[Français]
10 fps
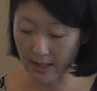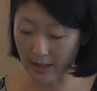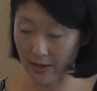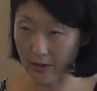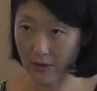
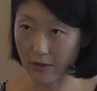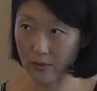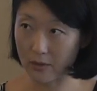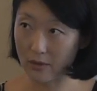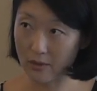
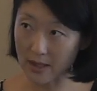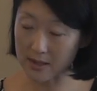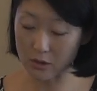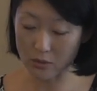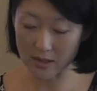euh, la
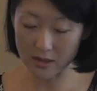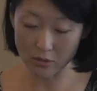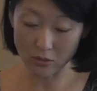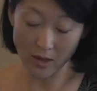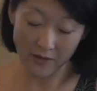situation.